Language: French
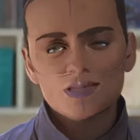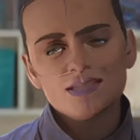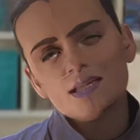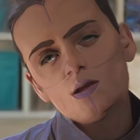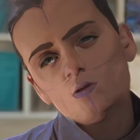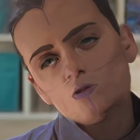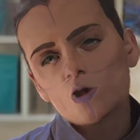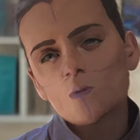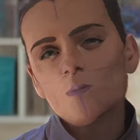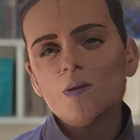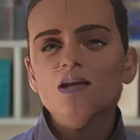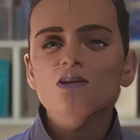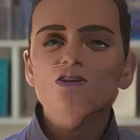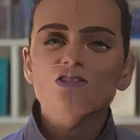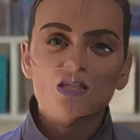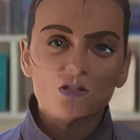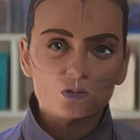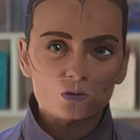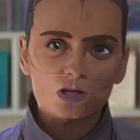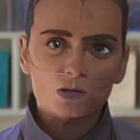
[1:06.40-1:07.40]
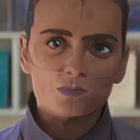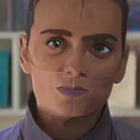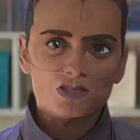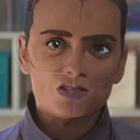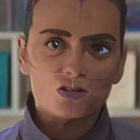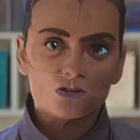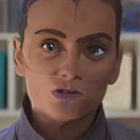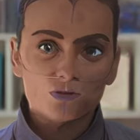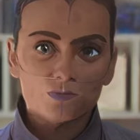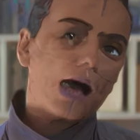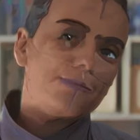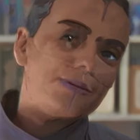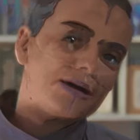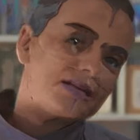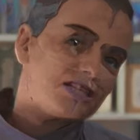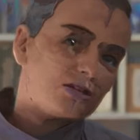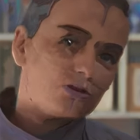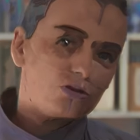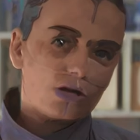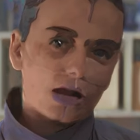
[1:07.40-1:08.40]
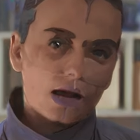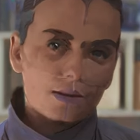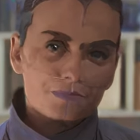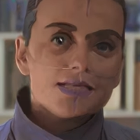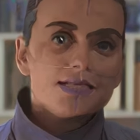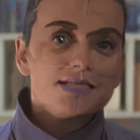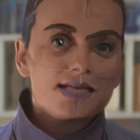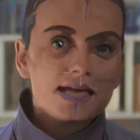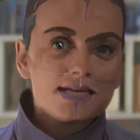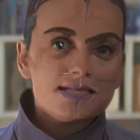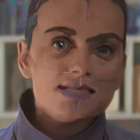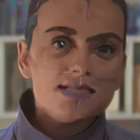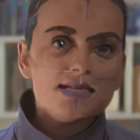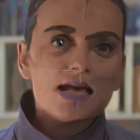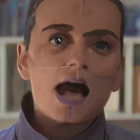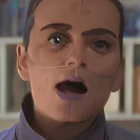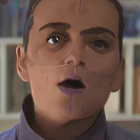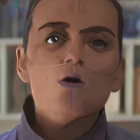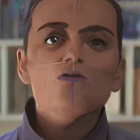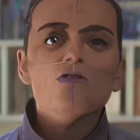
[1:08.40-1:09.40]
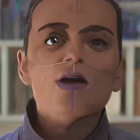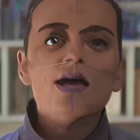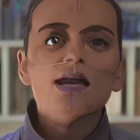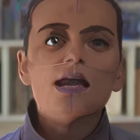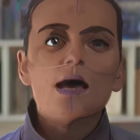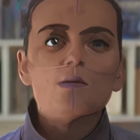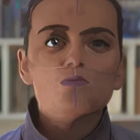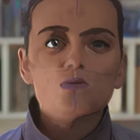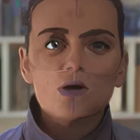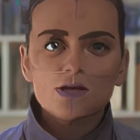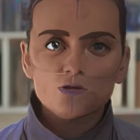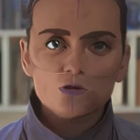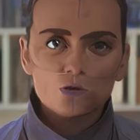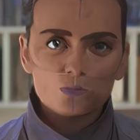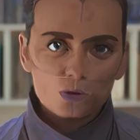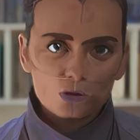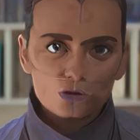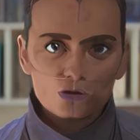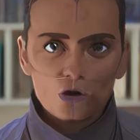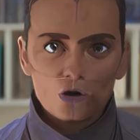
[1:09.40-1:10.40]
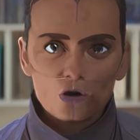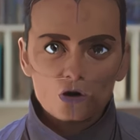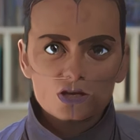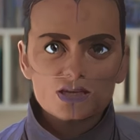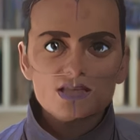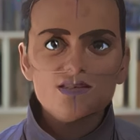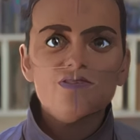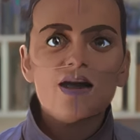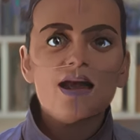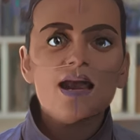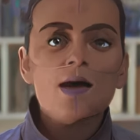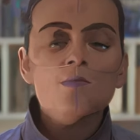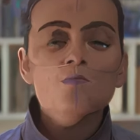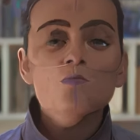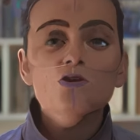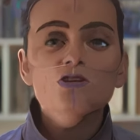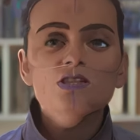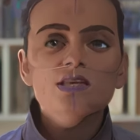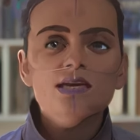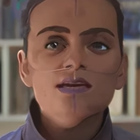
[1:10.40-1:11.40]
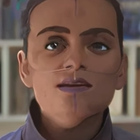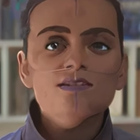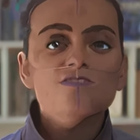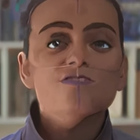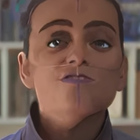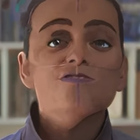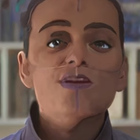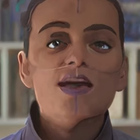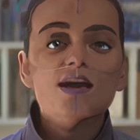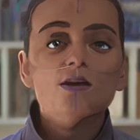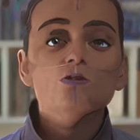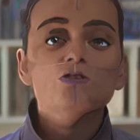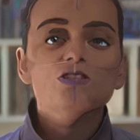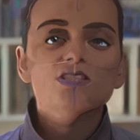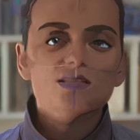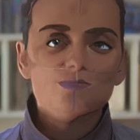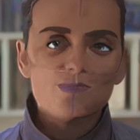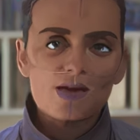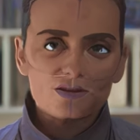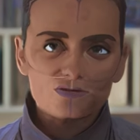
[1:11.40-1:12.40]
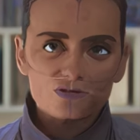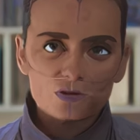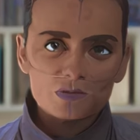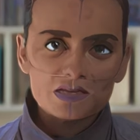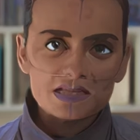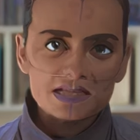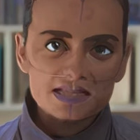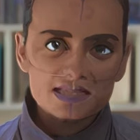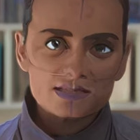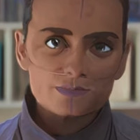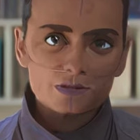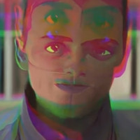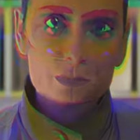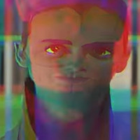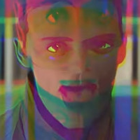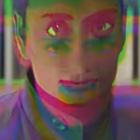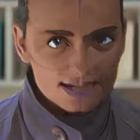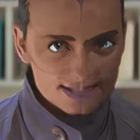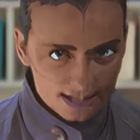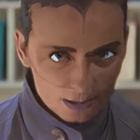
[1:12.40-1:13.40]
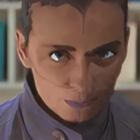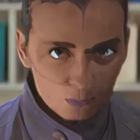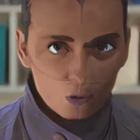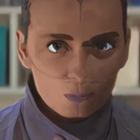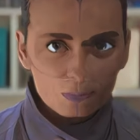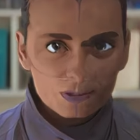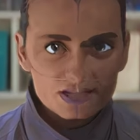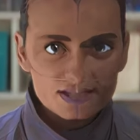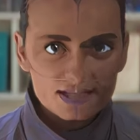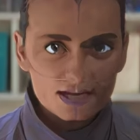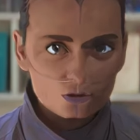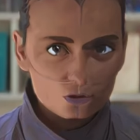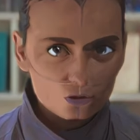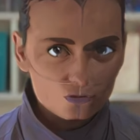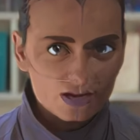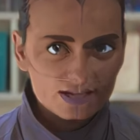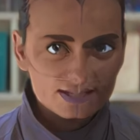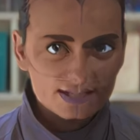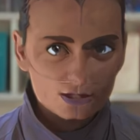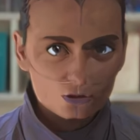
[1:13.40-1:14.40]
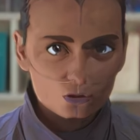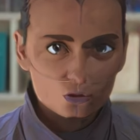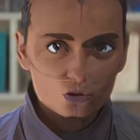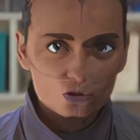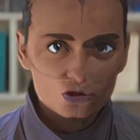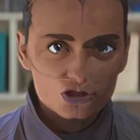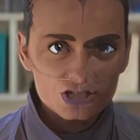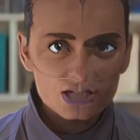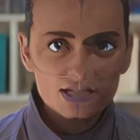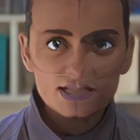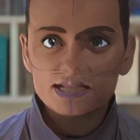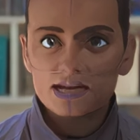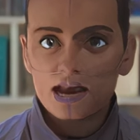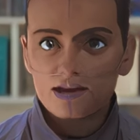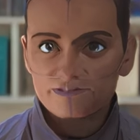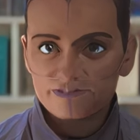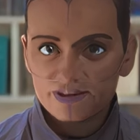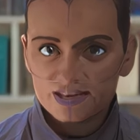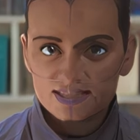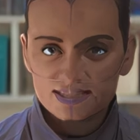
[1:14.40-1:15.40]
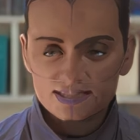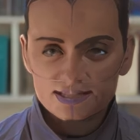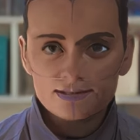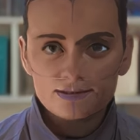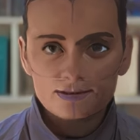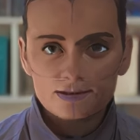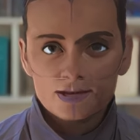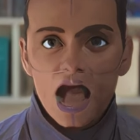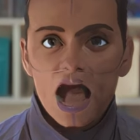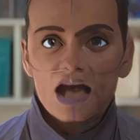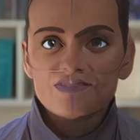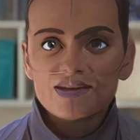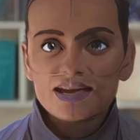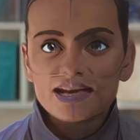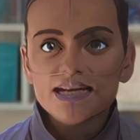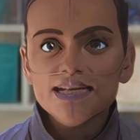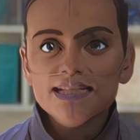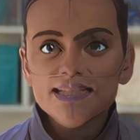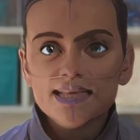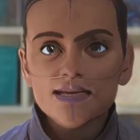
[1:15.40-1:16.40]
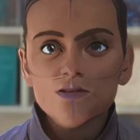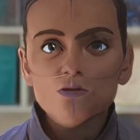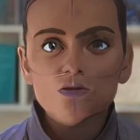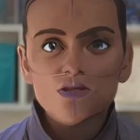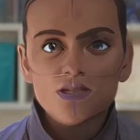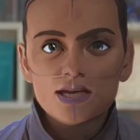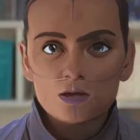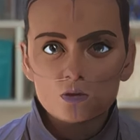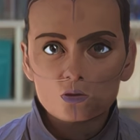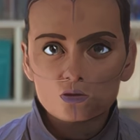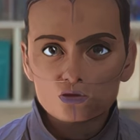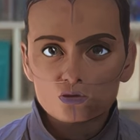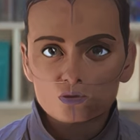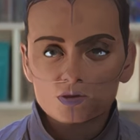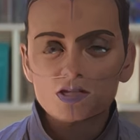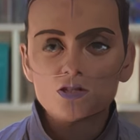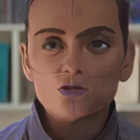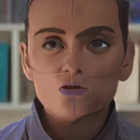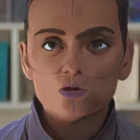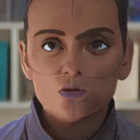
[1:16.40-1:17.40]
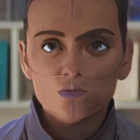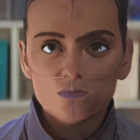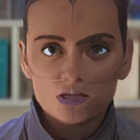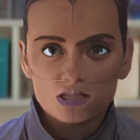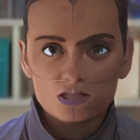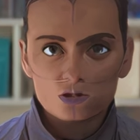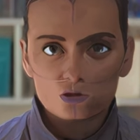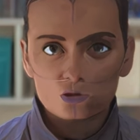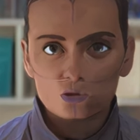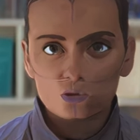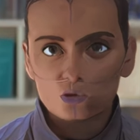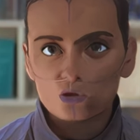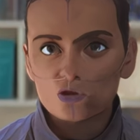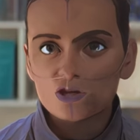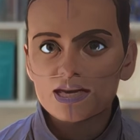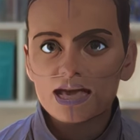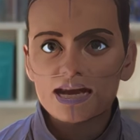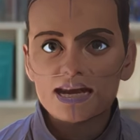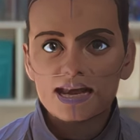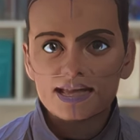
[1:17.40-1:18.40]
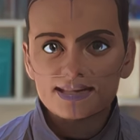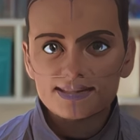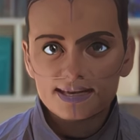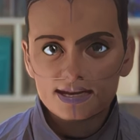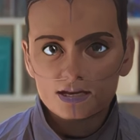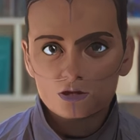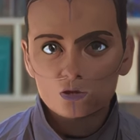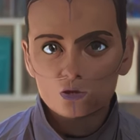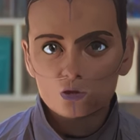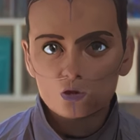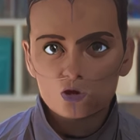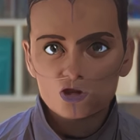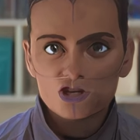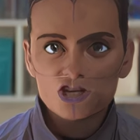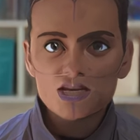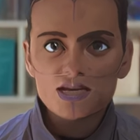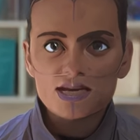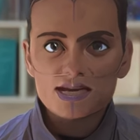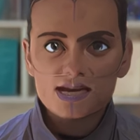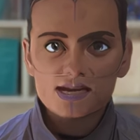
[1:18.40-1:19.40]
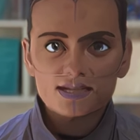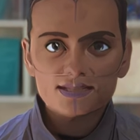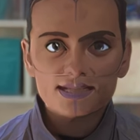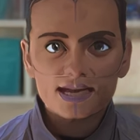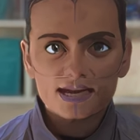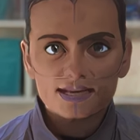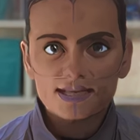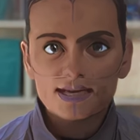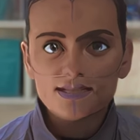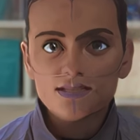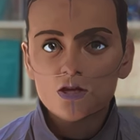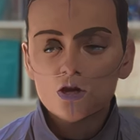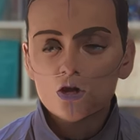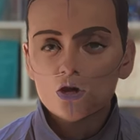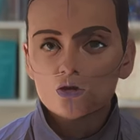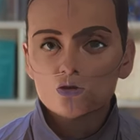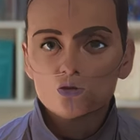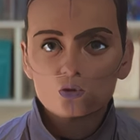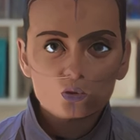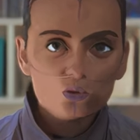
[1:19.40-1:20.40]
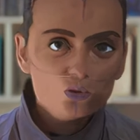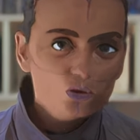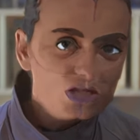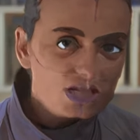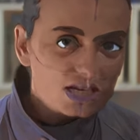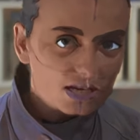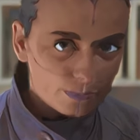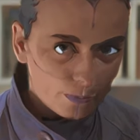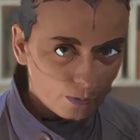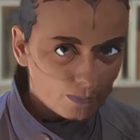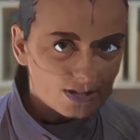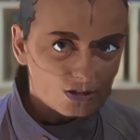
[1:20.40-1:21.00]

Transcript: Mais ça, on en parle dans un autre épisode. À partir de là, Sadie a ouvert la boîte de Pandore, qui va la mener vers le cyberféminisme. Elle s'approprie cette nouvelle technologie qui la fascine, avec l'idée de déconstruire ce mythe selon lequel la technologie et Internet sont uniquement